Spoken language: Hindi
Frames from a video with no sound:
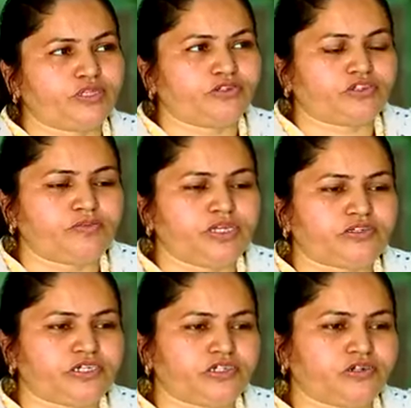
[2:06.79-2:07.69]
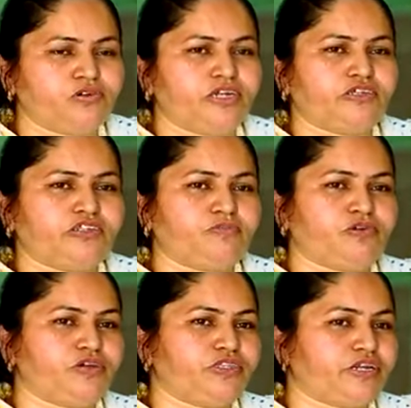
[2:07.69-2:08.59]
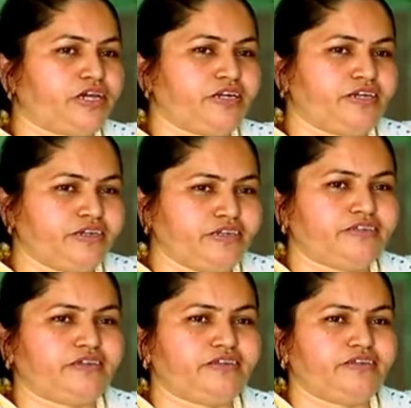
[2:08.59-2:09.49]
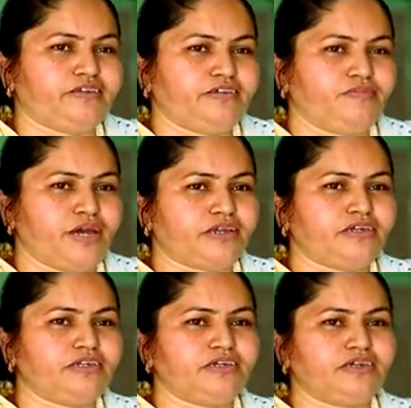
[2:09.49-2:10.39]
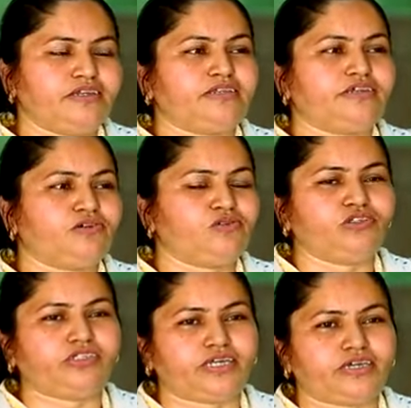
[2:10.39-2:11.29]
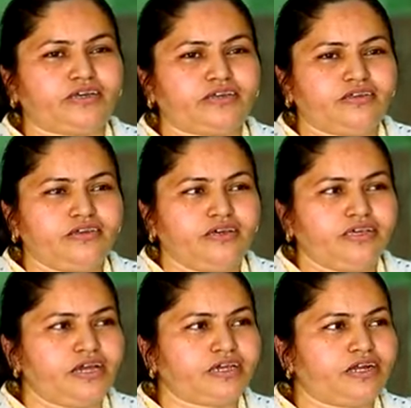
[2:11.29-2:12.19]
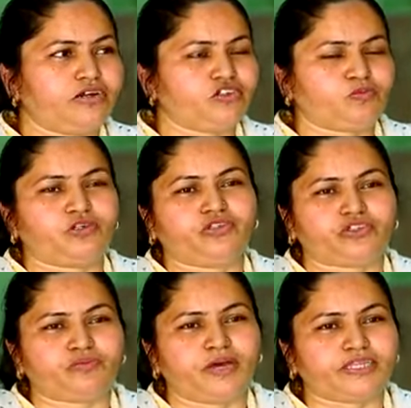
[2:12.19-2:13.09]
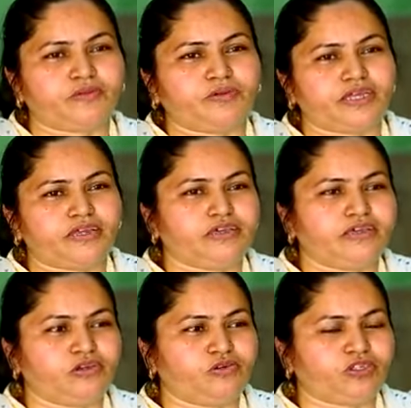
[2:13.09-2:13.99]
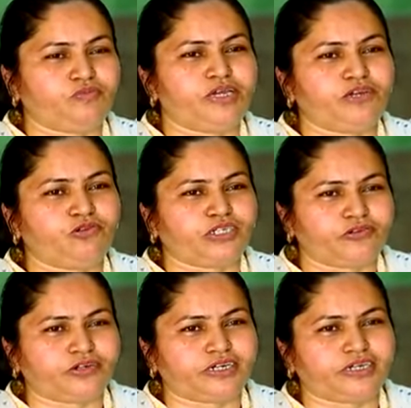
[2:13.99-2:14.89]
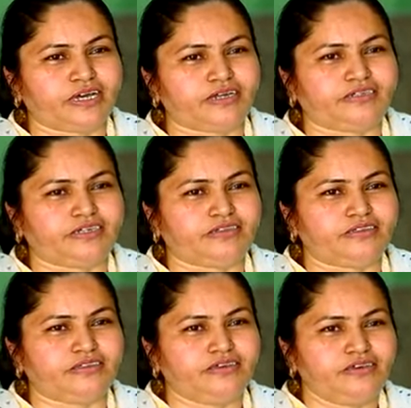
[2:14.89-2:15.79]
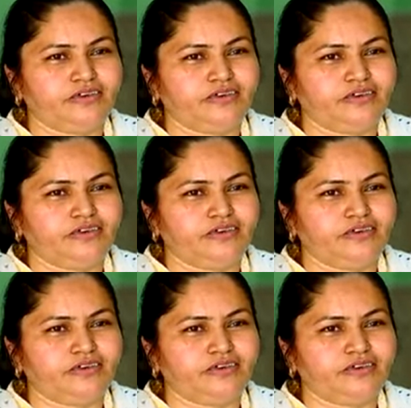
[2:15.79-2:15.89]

में तो सब ये सेंटर खुला ना तब कोई इधर आना ही नहीं चाहते थे बाहर ही नहीं निकलती कि कौन जाएगा यहाँ के अड़ोस पड़ोस सब बातें बनाएंगी कि रोज बैग उठा उठा के कहाँ जाती है